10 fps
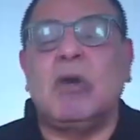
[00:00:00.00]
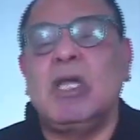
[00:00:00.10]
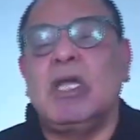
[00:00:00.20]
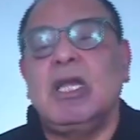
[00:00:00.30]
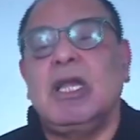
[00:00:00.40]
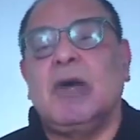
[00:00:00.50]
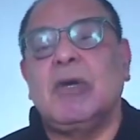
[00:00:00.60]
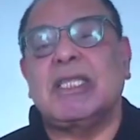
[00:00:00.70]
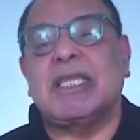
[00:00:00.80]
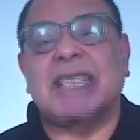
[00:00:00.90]
بقى
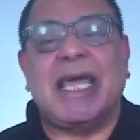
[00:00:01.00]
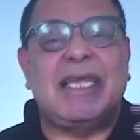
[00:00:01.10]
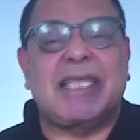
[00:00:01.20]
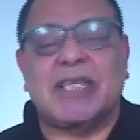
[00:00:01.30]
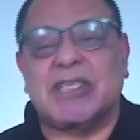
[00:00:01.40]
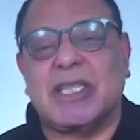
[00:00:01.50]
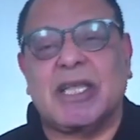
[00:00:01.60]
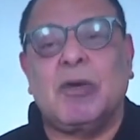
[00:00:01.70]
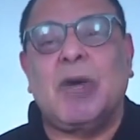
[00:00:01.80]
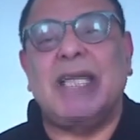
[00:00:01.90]
مثقف موسوعي
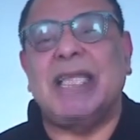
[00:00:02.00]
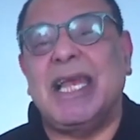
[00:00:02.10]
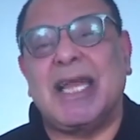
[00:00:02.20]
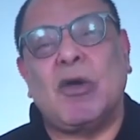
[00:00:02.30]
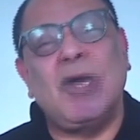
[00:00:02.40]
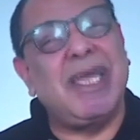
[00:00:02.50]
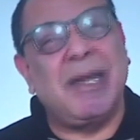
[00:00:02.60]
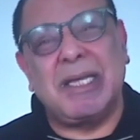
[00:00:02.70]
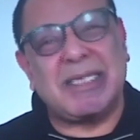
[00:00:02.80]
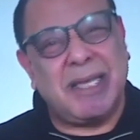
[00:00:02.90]
لكنه في الفيديو
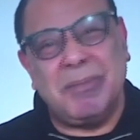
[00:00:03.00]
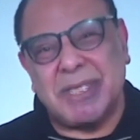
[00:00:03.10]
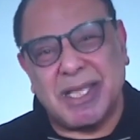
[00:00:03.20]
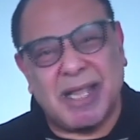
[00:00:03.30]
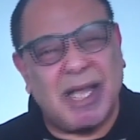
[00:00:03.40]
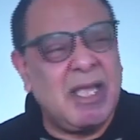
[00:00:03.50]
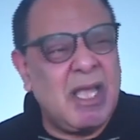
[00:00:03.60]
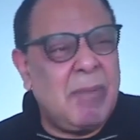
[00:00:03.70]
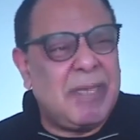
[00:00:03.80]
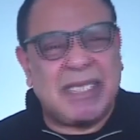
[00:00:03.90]
ده هو اللي قدام
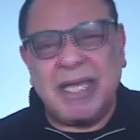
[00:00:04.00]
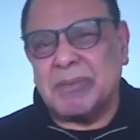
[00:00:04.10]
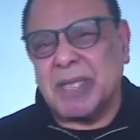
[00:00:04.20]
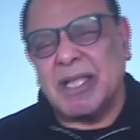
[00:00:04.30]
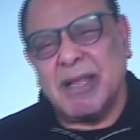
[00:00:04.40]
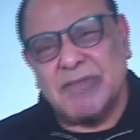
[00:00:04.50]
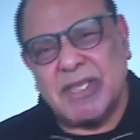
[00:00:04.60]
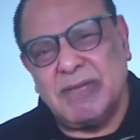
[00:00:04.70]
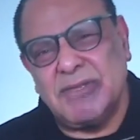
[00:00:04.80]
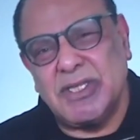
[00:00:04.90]
حضراتكم
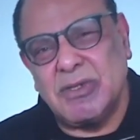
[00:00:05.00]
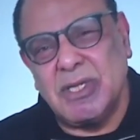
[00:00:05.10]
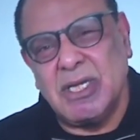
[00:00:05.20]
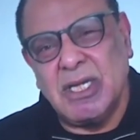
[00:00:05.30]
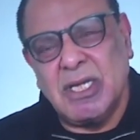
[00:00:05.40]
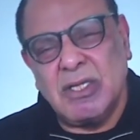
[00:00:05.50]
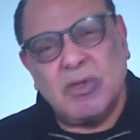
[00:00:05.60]
بيتهم